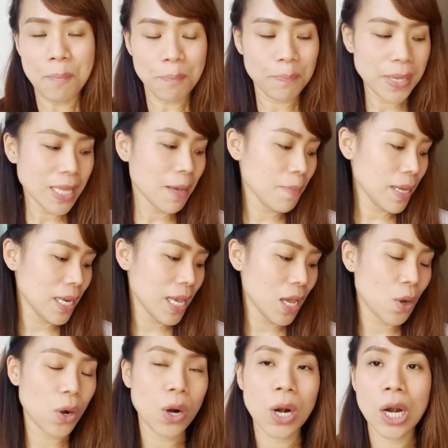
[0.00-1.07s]
pinamili
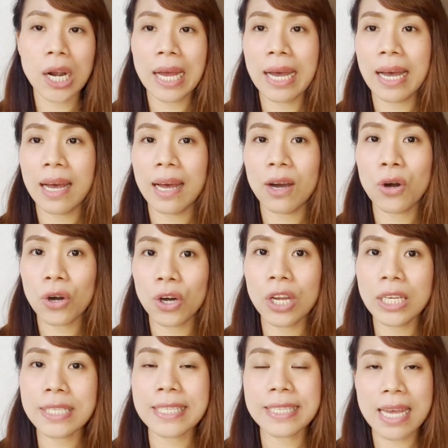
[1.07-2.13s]
or uh,
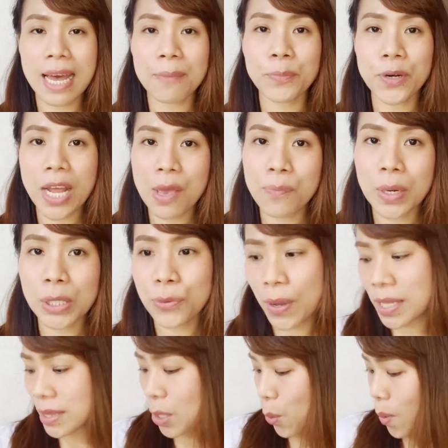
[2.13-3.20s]
haul sa Forever
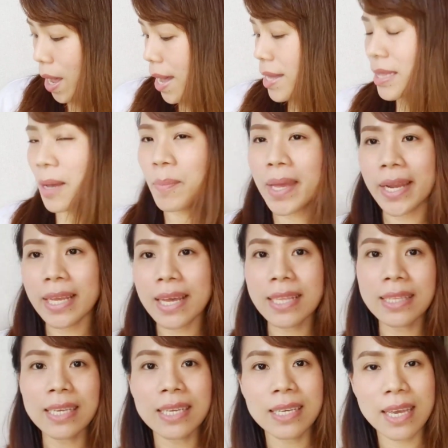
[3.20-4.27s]
21,
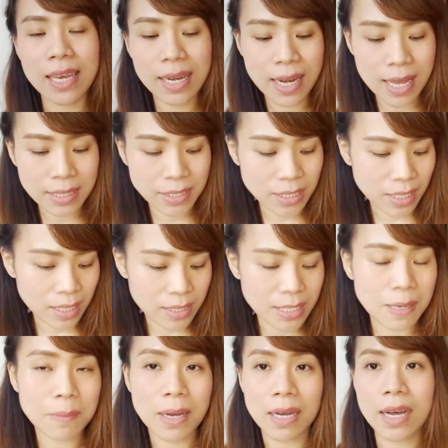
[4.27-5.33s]
American Eagle at saka
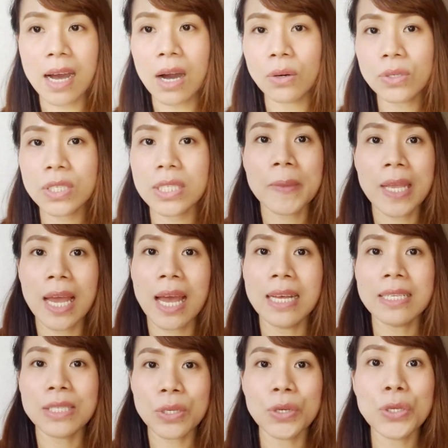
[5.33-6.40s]
sa Mac House.
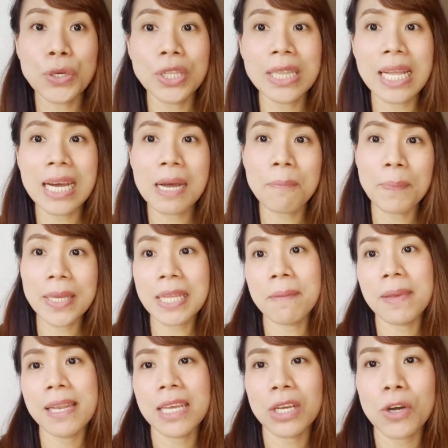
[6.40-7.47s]
So, yun lang ang
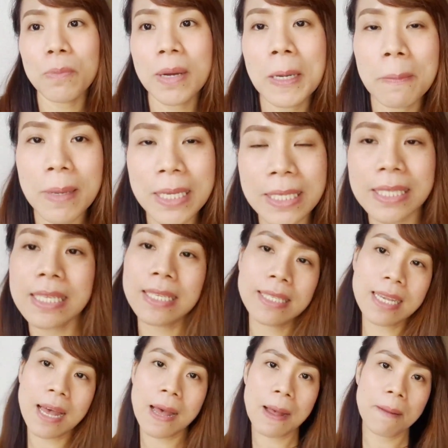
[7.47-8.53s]
pinamili ko mga bestie
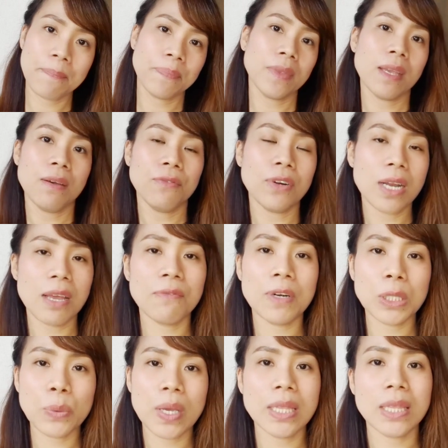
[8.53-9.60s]
sa
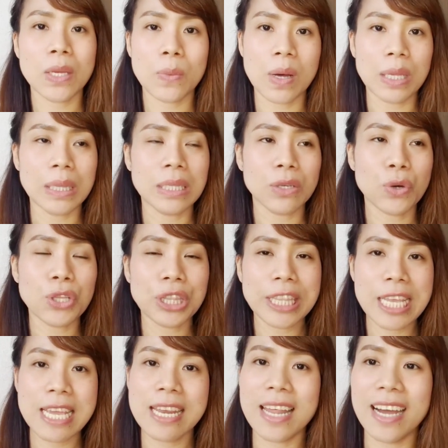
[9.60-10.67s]
Forever 21.
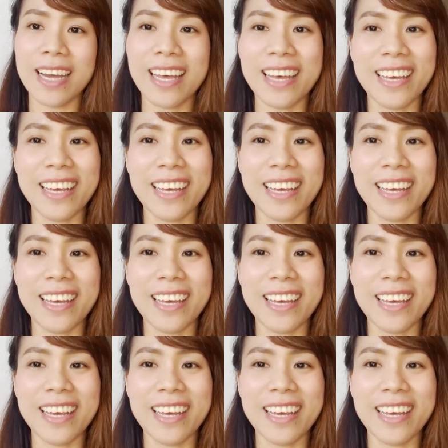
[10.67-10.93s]
Konti lang.